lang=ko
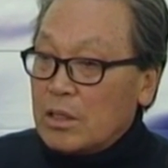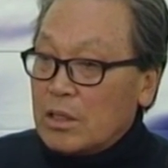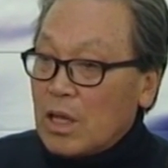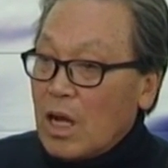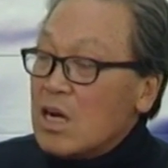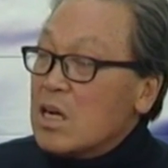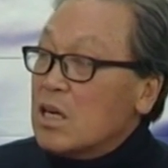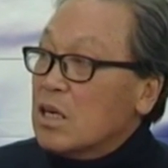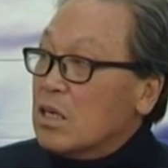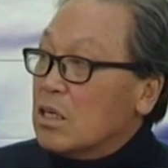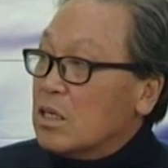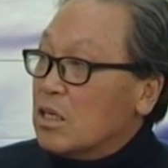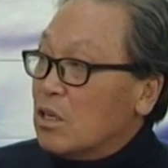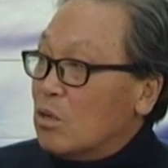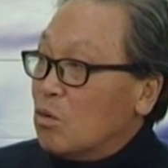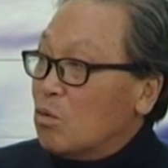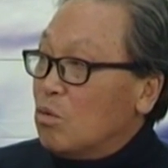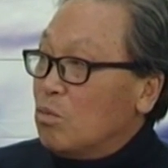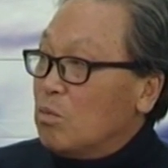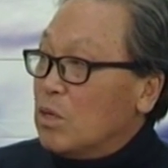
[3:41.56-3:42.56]
땅을
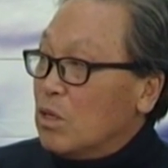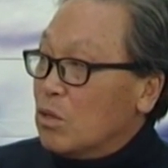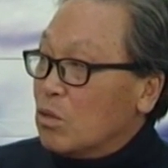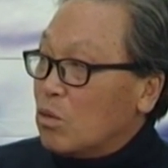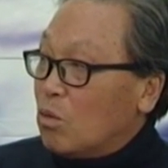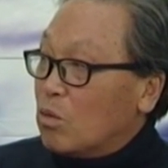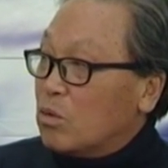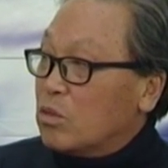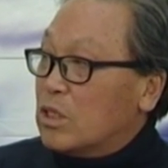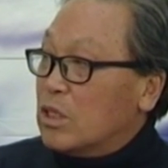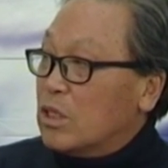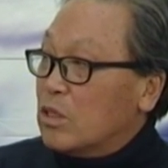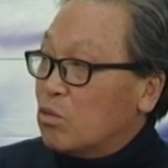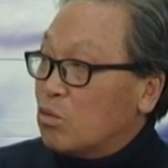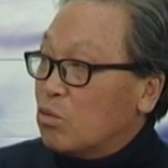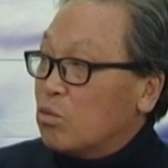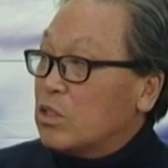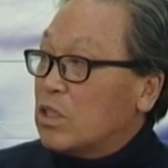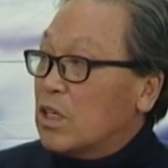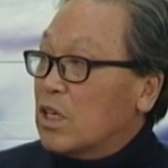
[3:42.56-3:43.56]
일구에 동시에
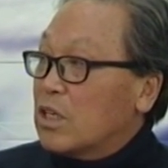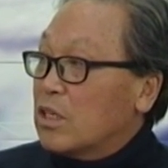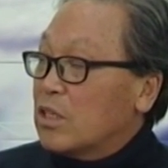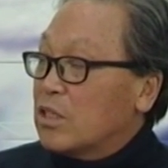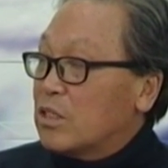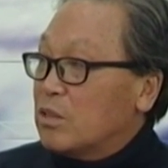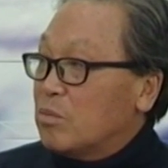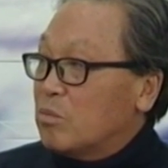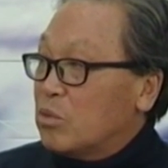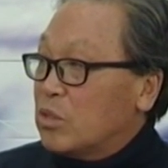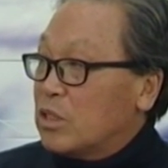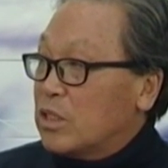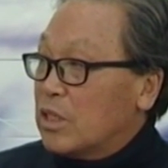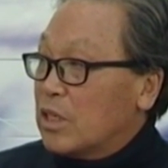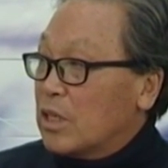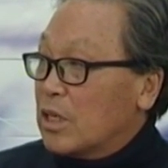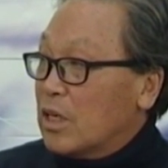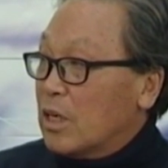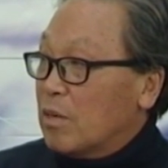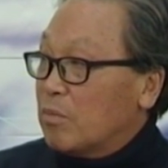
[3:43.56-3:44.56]
중시한 것이
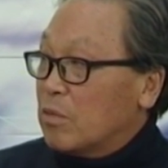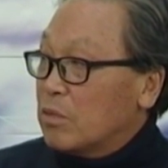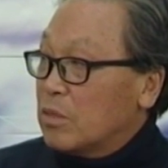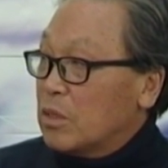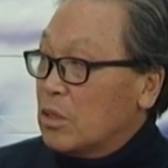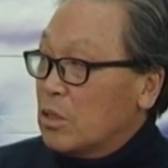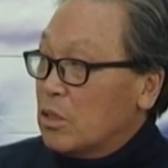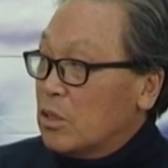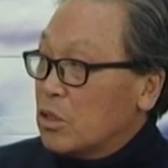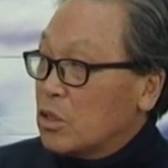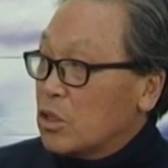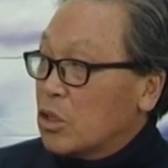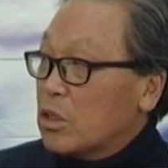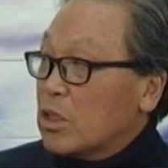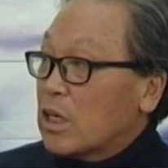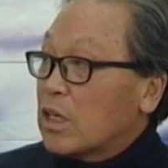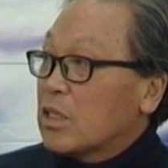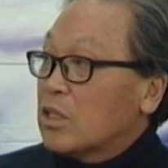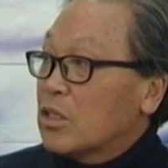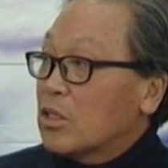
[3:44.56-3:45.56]
무시경감은
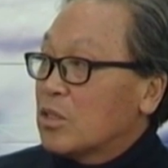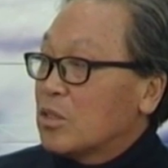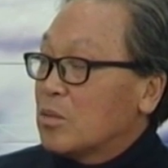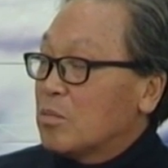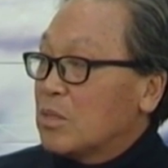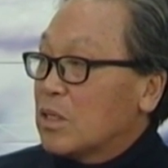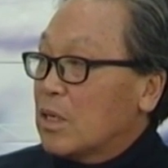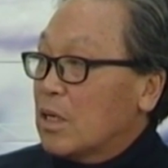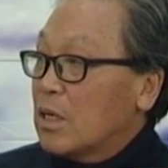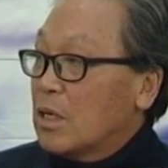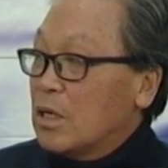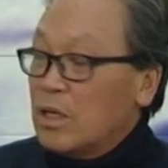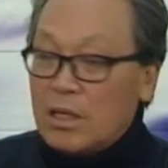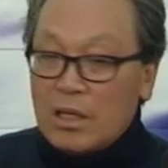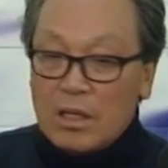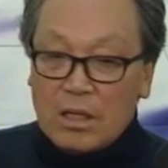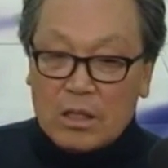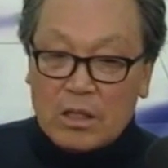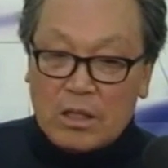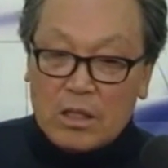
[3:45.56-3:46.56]
서당이었습니다.
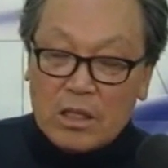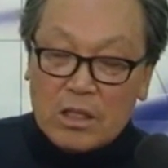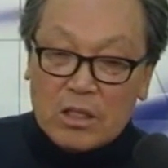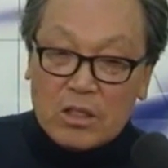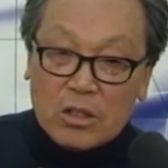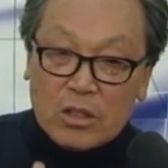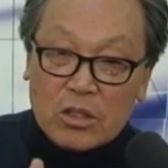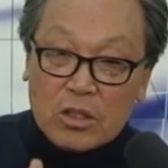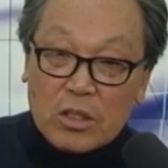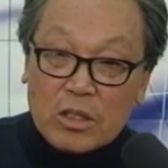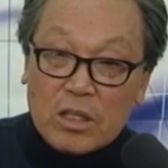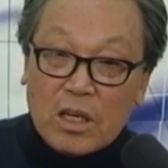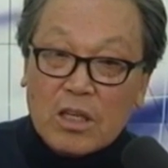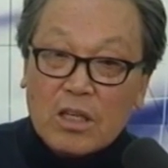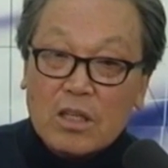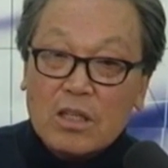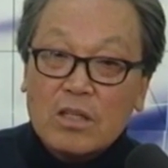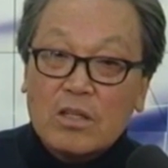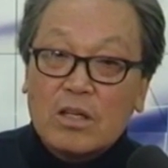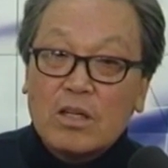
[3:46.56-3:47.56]
네. 그래서
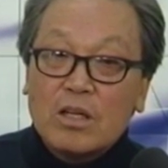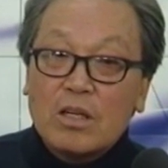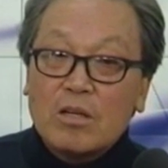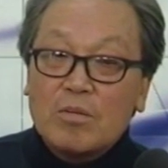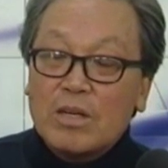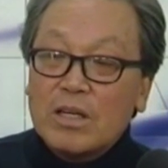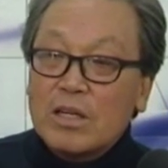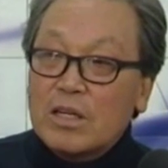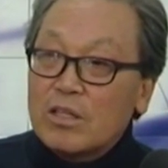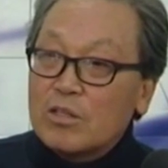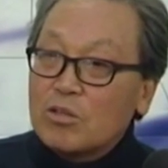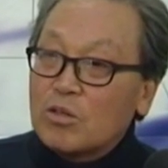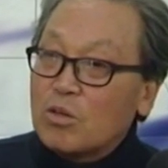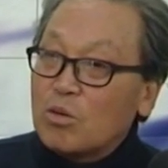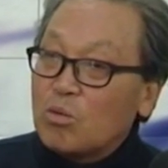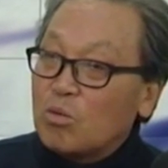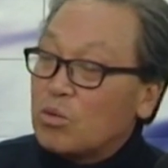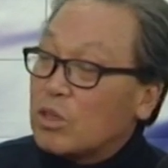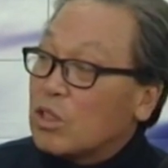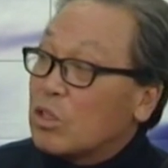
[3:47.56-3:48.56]
서당을 건립해
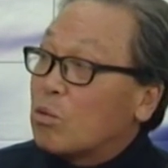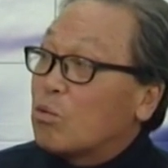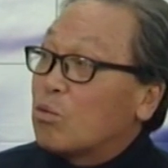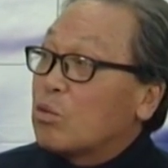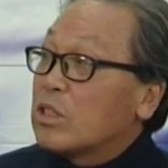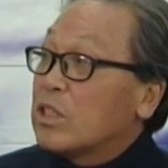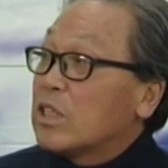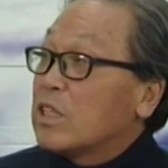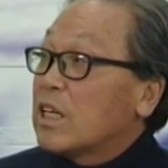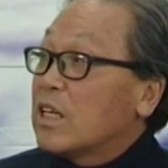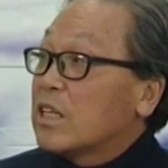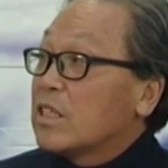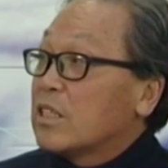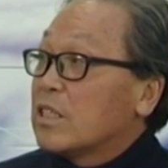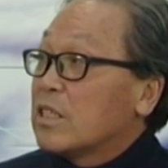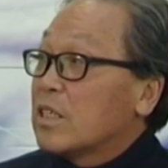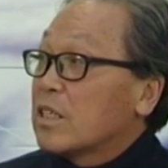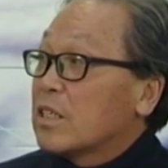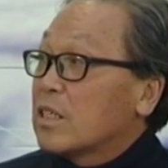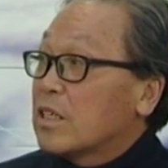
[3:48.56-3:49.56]
가지고 우리
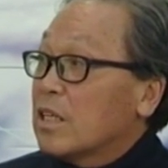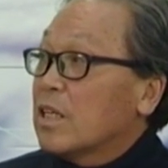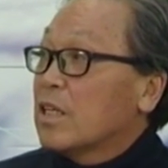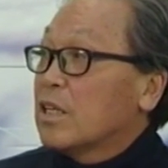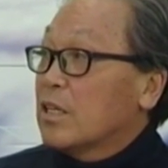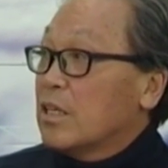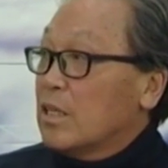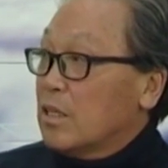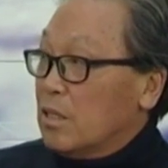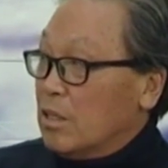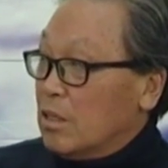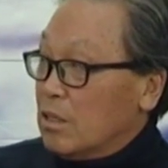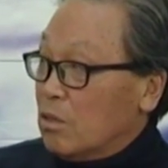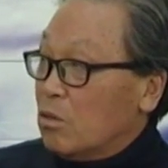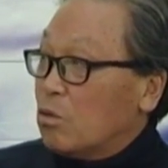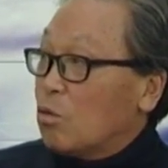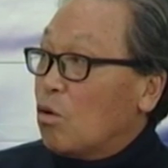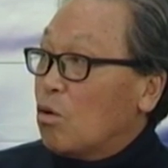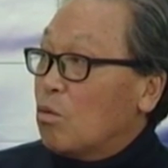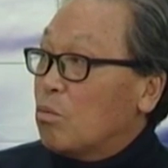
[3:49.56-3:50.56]
후세대들에게
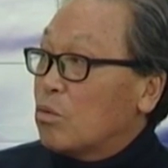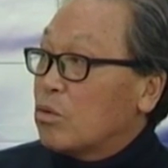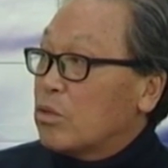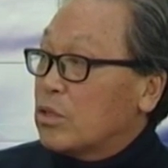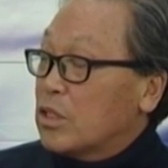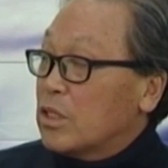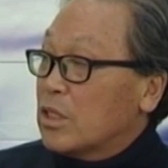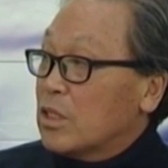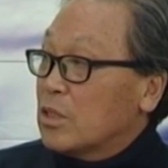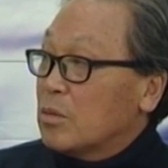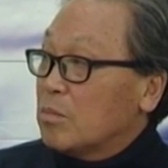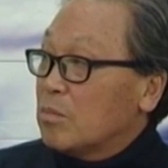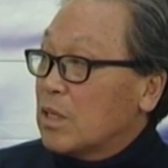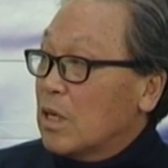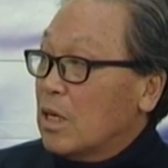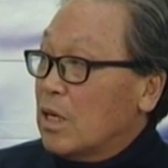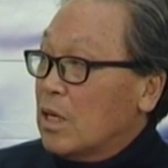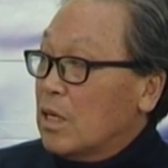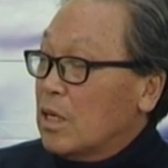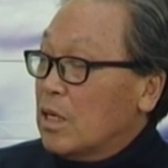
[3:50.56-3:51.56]
글공 부를시켰습니다